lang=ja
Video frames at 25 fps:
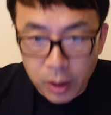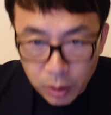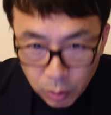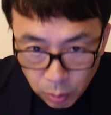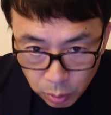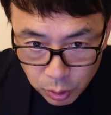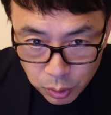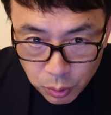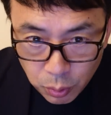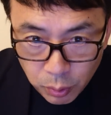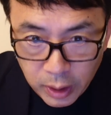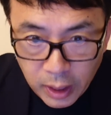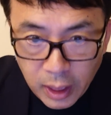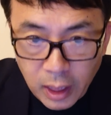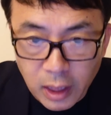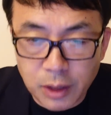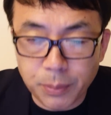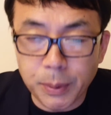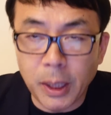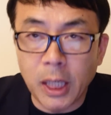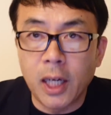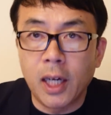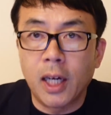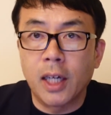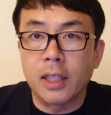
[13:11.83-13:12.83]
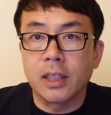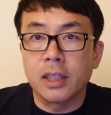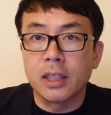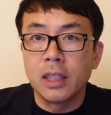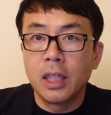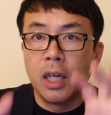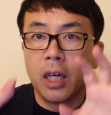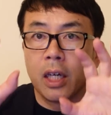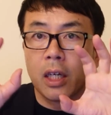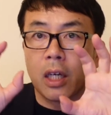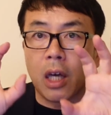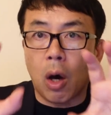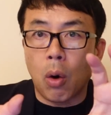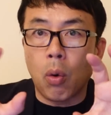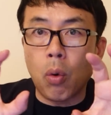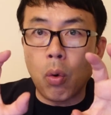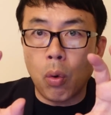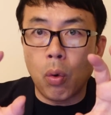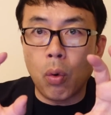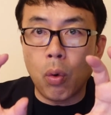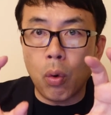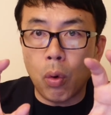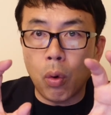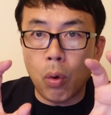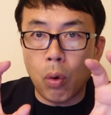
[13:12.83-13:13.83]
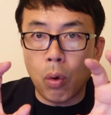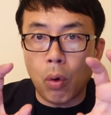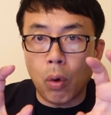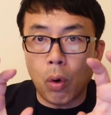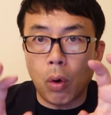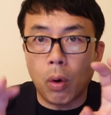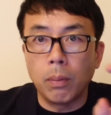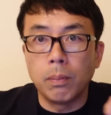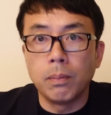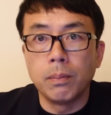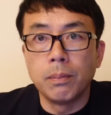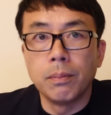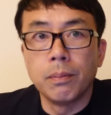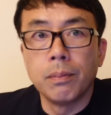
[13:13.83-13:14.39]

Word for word: よろしくお願いします。ガオー！